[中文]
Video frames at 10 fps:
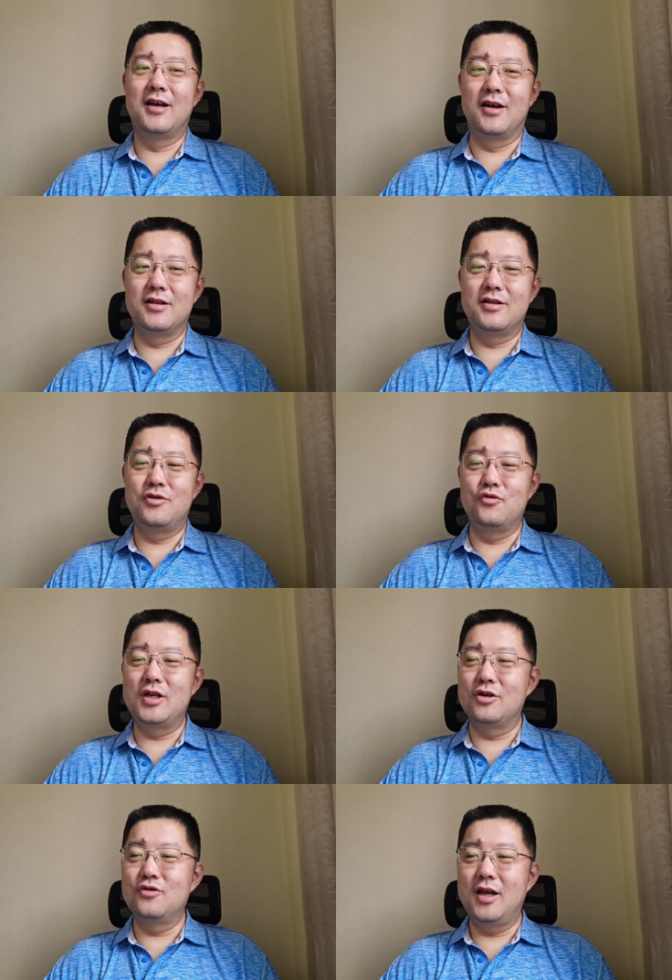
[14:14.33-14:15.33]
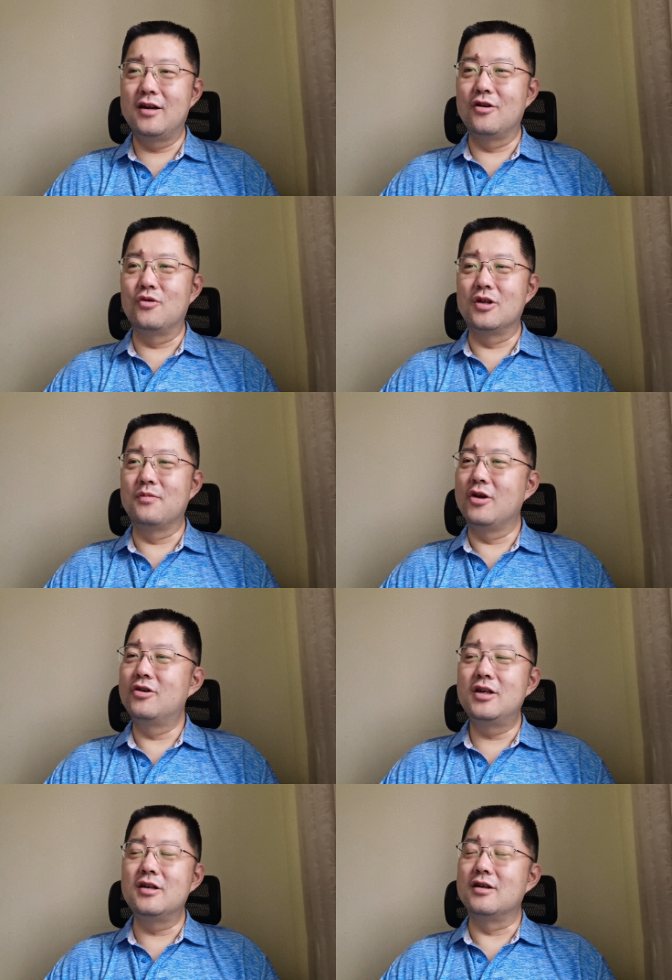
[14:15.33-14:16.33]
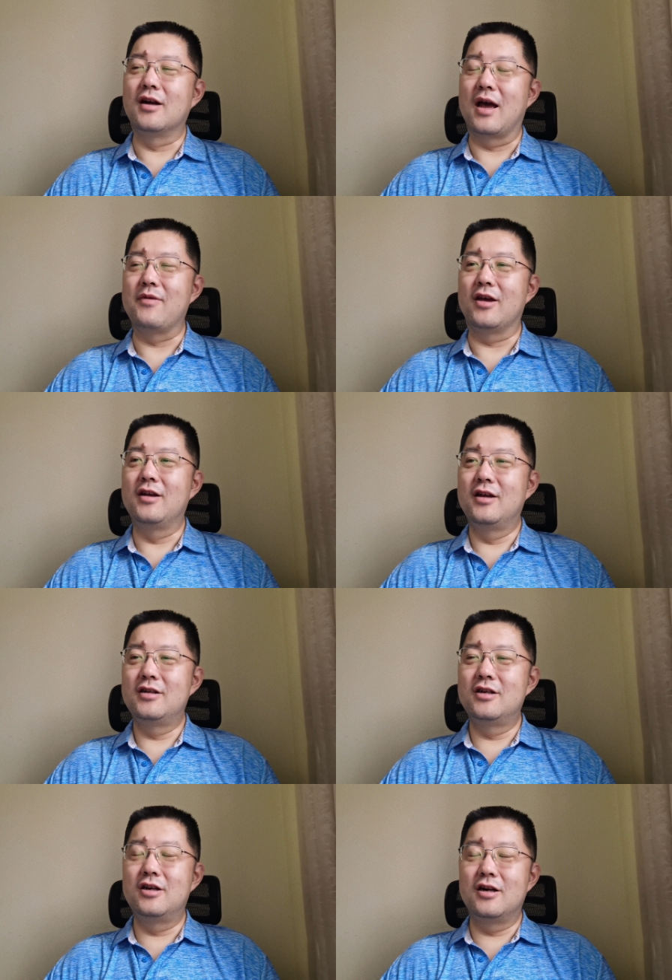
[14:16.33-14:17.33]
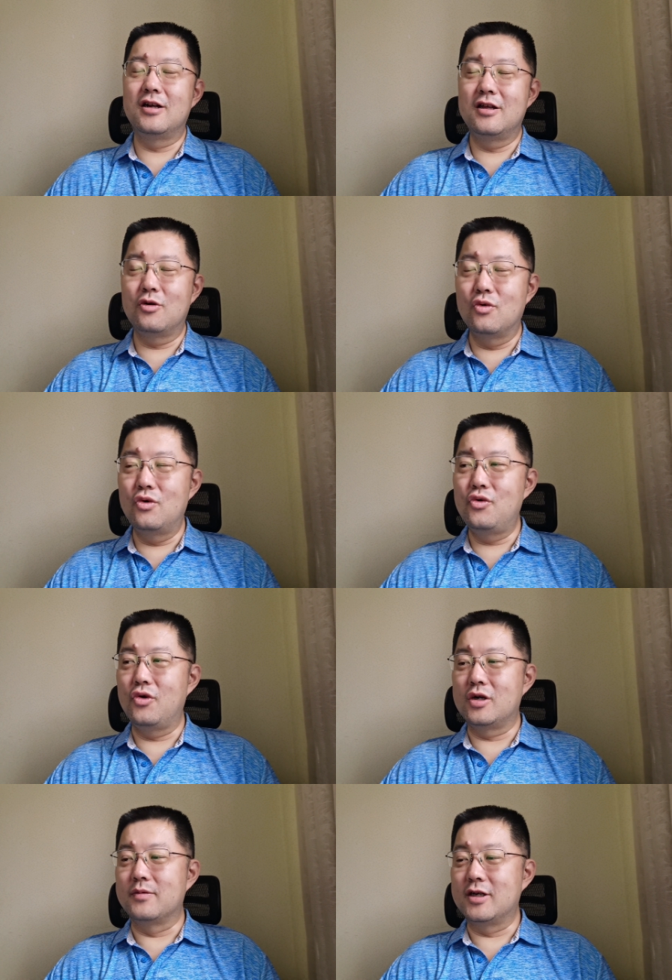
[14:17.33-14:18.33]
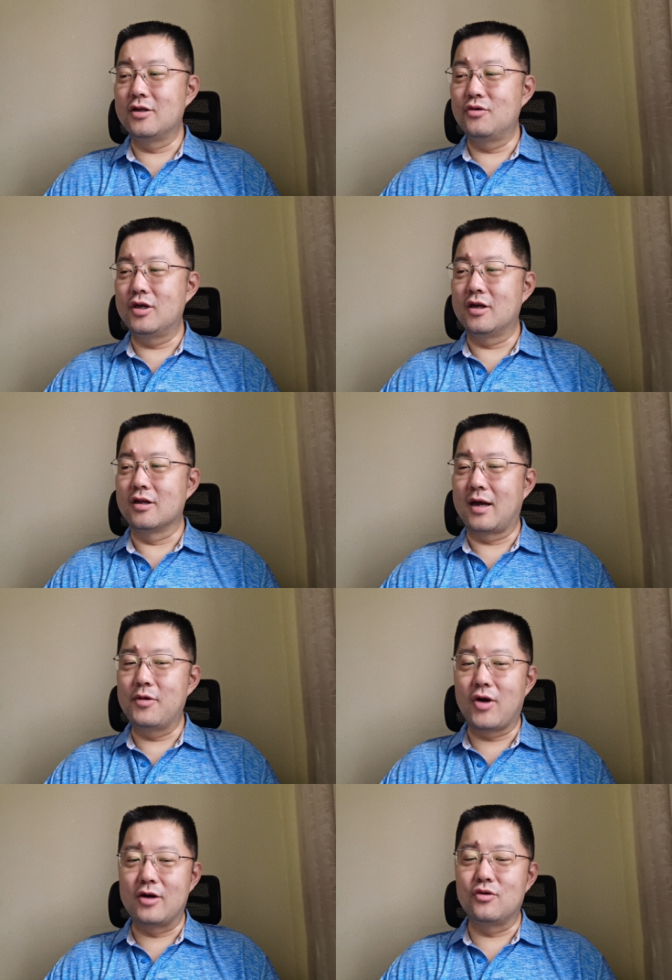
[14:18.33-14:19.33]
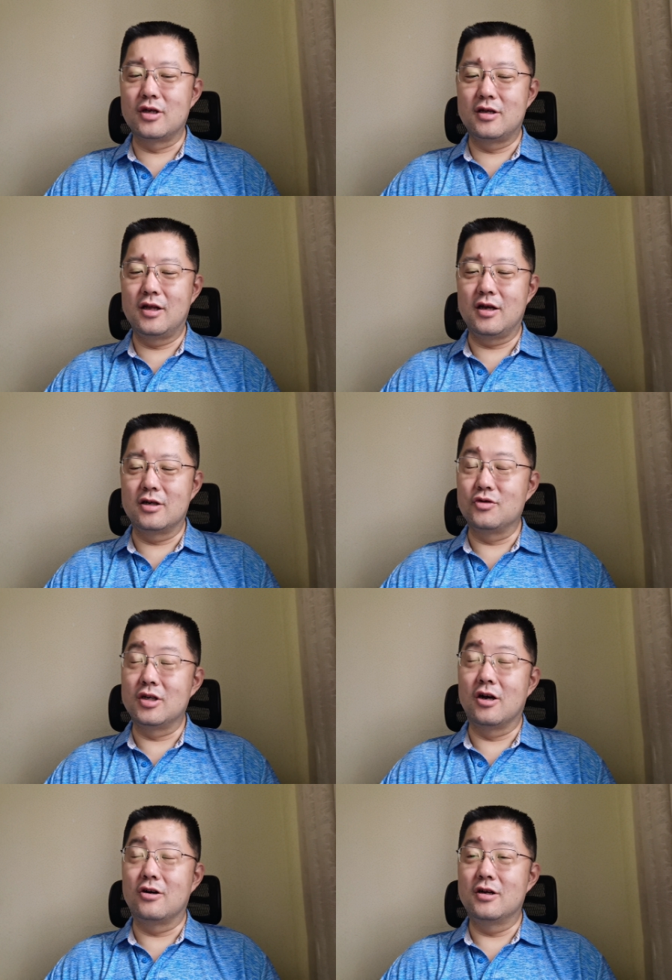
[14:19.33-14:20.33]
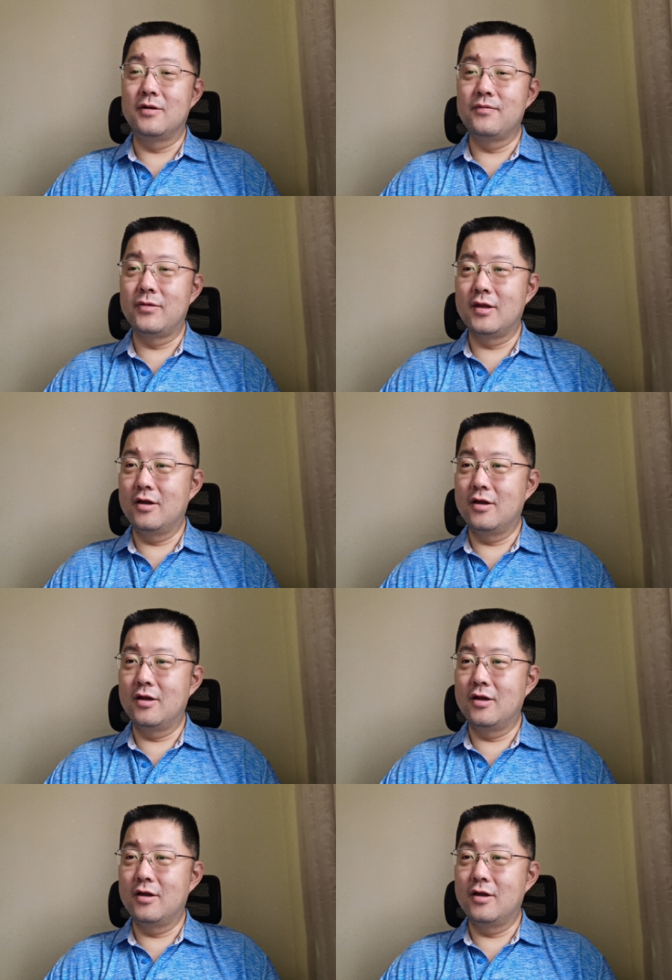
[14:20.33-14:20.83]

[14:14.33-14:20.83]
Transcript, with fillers: 呃，无线充电这个功能没有任何改变，甚至它的功率什么这些东西可能还没有安卓的那个手机高，